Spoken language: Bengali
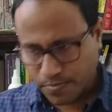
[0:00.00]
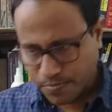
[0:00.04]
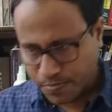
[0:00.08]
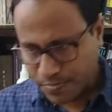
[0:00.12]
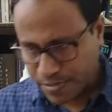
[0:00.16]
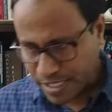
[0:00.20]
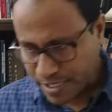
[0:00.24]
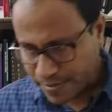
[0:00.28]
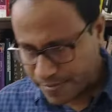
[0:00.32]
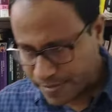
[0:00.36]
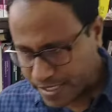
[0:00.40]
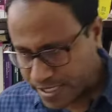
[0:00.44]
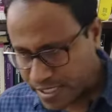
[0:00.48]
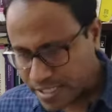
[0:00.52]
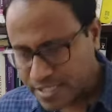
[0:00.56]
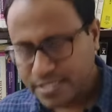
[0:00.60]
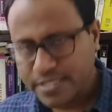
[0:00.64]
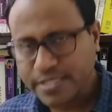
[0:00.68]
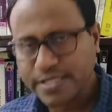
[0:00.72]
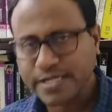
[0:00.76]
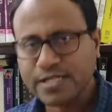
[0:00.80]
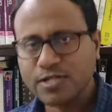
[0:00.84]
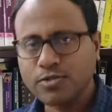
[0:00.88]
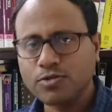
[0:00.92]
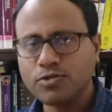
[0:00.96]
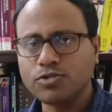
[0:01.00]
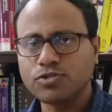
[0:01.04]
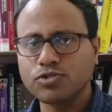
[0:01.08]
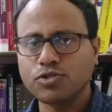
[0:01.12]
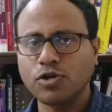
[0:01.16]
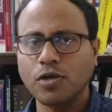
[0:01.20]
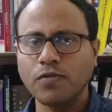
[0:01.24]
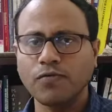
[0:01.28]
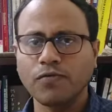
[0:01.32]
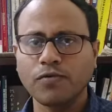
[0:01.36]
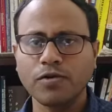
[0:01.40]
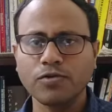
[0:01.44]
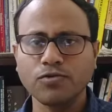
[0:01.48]
প্রিভিয়াস ইয়ারগুলো
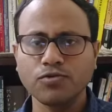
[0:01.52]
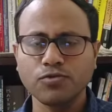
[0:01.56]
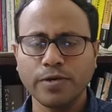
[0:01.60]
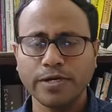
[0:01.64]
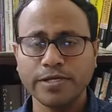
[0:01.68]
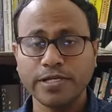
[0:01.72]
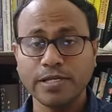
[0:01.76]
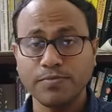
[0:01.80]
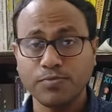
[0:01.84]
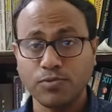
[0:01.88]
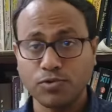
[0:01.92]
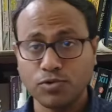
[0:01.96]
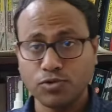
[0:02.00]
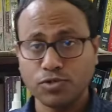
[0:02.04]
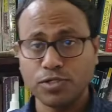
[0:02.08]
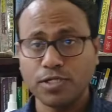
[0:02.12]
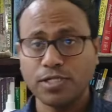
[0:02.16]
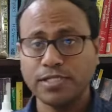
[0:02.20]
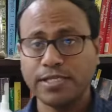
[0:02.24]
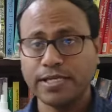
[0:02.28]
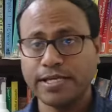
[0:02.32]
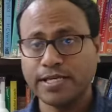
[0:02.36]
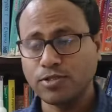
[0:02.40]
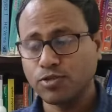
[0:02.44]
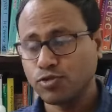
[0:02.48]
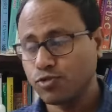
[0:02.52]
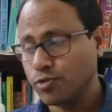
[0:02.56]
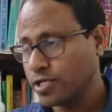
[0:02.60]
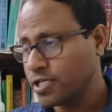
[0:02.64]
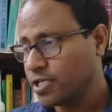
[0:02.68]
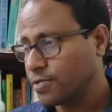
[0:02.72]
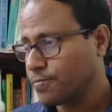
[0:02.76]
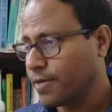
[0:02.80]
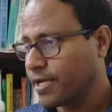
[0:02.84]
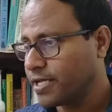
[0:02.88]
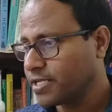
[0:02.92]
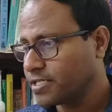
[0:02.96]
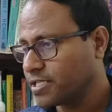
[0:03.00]
সলভ করো দু সাল থেকে দু
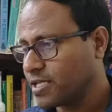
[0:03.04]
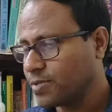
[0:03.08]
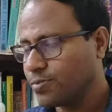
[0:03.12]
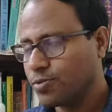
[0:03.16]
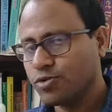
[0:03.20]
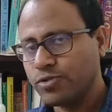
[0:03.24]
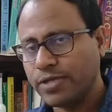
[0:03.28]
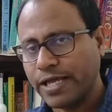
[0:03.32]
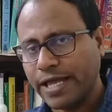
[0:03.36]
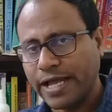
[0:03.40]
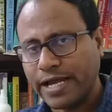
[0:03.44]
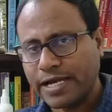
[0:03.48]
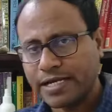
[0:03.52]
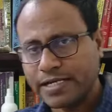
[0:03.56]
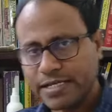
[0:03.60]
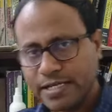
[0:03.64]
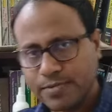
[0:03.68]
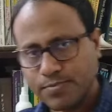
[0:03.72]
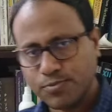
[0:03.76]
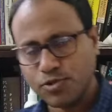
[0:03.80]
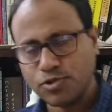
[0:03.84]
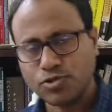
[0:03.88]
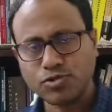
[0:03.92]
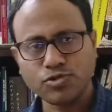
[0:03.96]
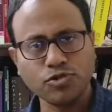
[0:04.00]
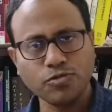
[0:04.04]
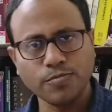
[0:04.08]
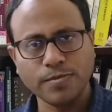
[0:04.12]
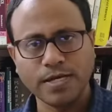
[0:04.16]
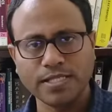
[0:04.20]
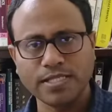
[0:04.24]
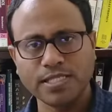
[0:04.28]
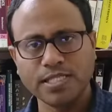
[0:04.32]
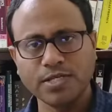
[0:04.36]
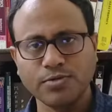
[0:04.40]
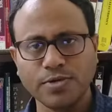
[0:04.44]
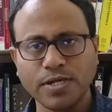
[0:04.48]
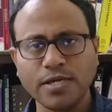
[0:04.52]
সাল পর্যন্ত একটা প্রশ্ন বাদ
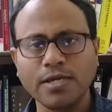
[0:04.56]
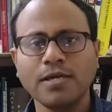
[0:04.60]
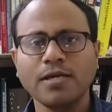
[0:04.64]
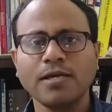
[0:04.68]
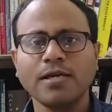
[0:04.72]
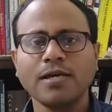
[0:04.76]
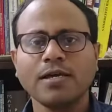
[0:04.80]
দিও না